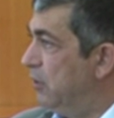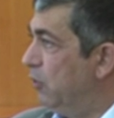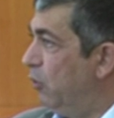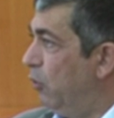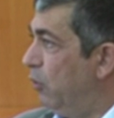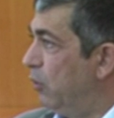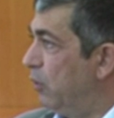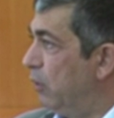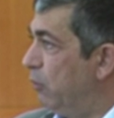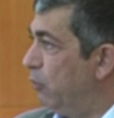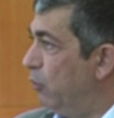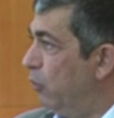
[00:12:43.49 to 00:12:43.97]

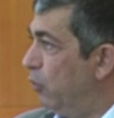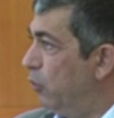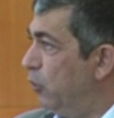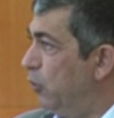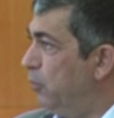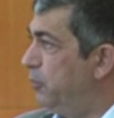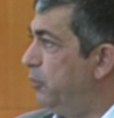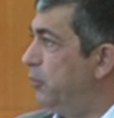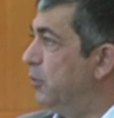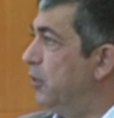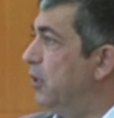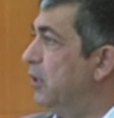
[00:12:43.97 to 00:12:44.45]

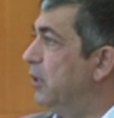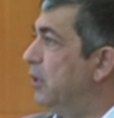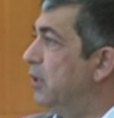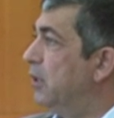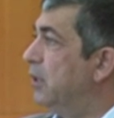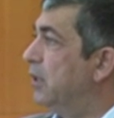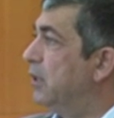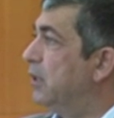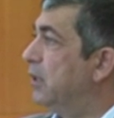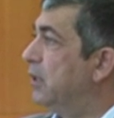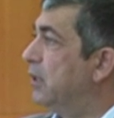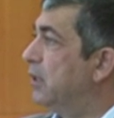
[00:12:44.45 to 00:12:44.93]
olup
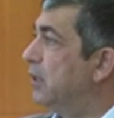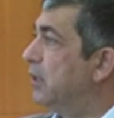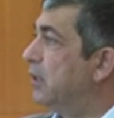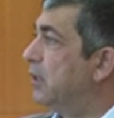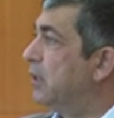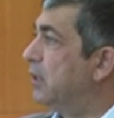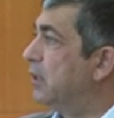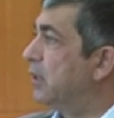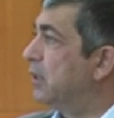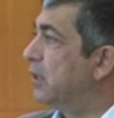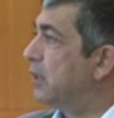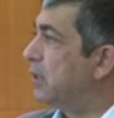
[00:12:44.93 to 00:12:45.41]
e,
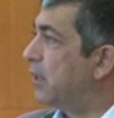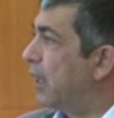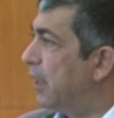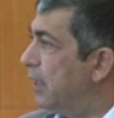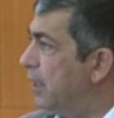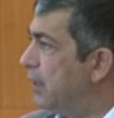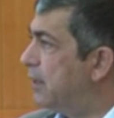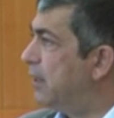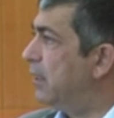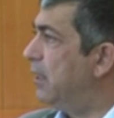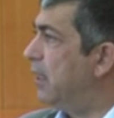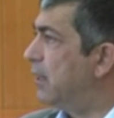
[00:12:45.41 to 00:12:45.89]

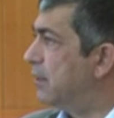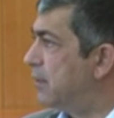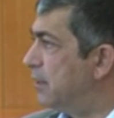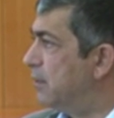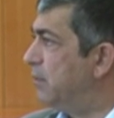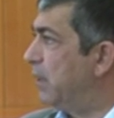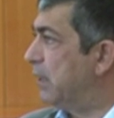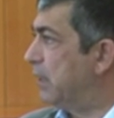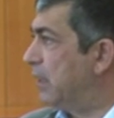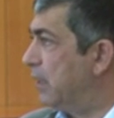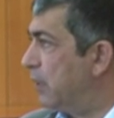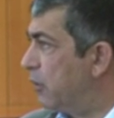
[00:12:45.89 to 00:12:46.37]
kaliteyi
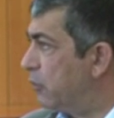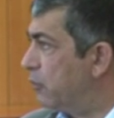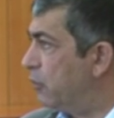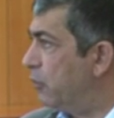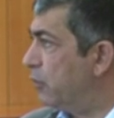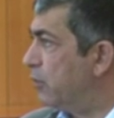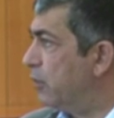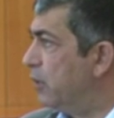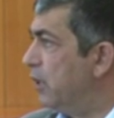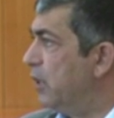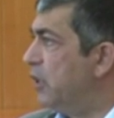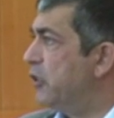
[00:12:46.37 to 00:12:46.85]
artırmak gerekiyor.